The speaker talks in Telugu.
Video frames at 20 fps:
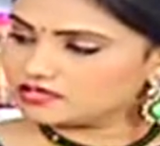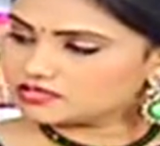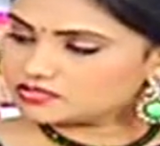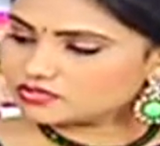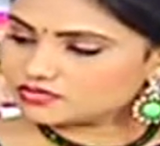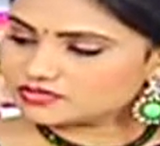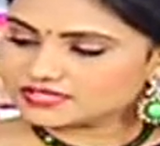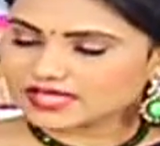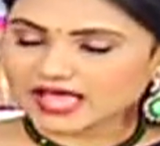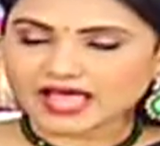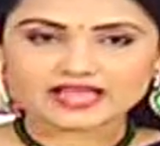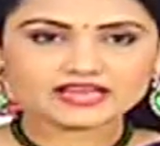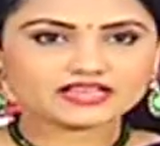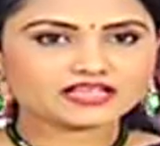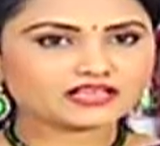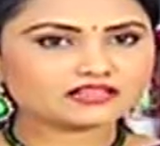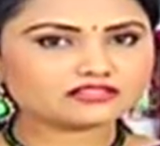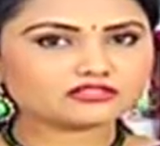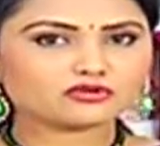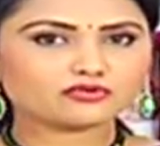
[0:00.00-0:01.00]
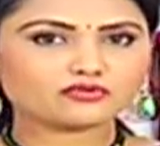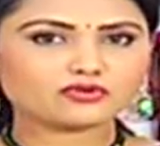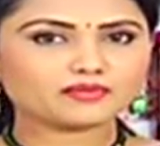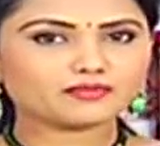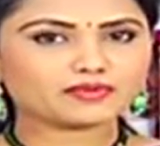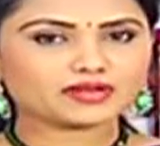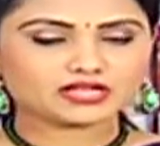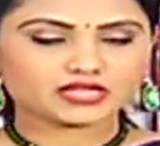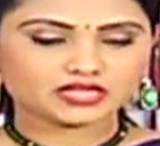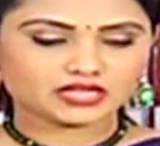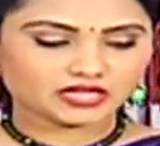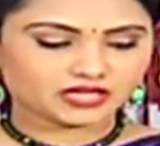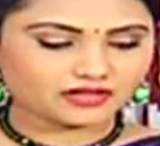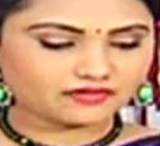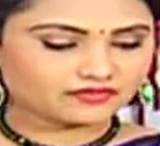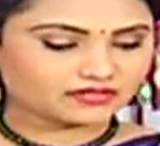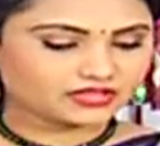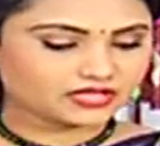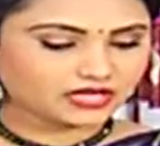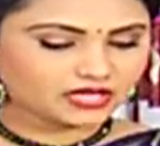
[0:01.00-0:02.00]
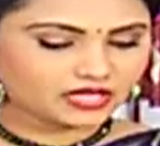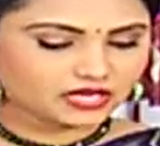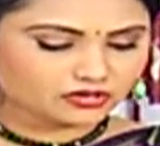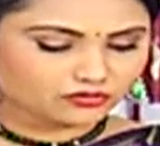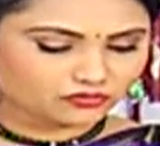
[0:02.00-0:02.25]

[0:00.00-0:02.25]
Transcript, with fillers: సో శారీ అంతా కూడా మనకి ఈ విధంగానే